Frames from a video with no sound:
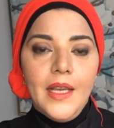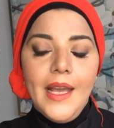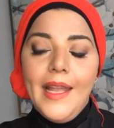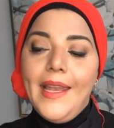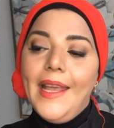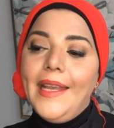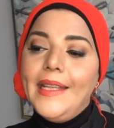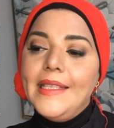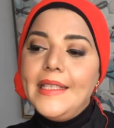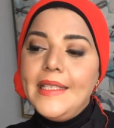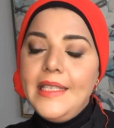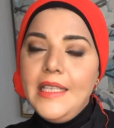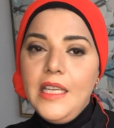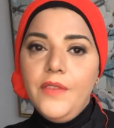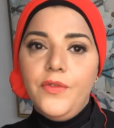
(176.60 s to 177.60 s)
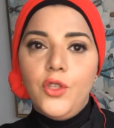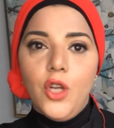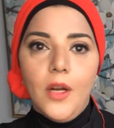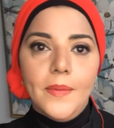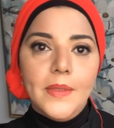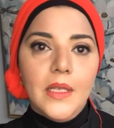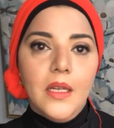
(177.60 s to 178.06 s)
لكن ستيف
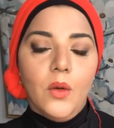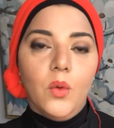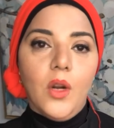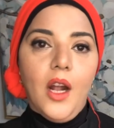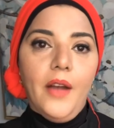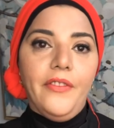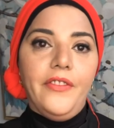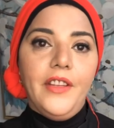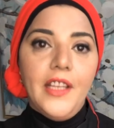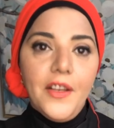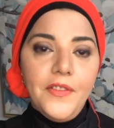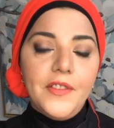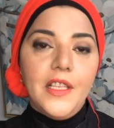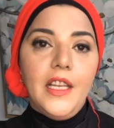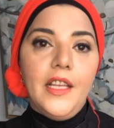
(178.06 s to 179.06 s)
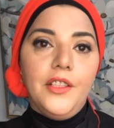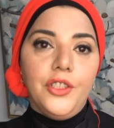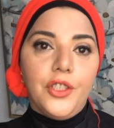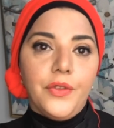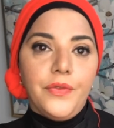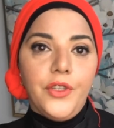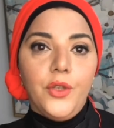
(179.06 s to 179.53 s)
جوبز لو راح في نفس
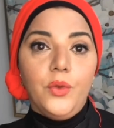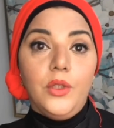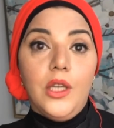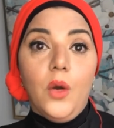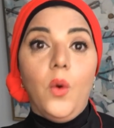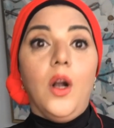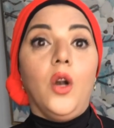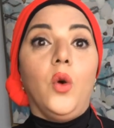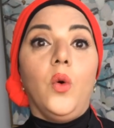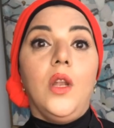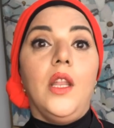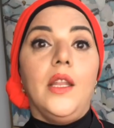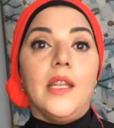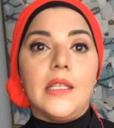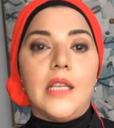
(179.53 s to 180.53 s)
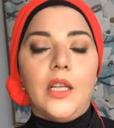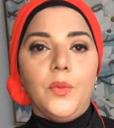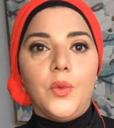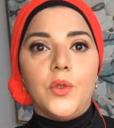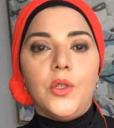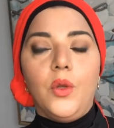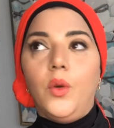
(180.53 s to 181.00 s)
الانترفيو دوت كل الناس
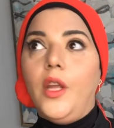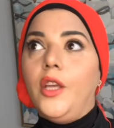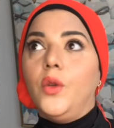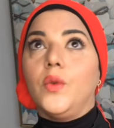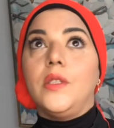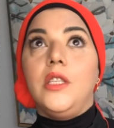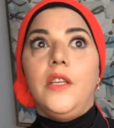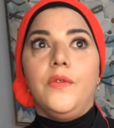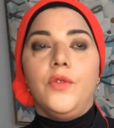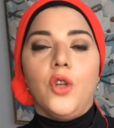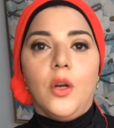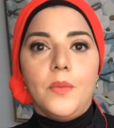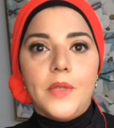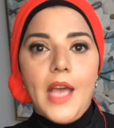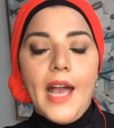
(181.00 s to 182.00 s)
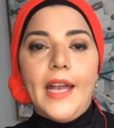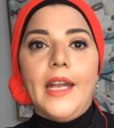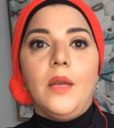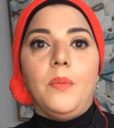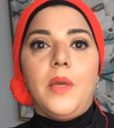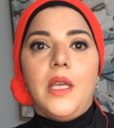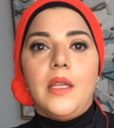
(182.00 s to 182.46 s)
هتبص له لانه ستيف جوبز حاجه كبيره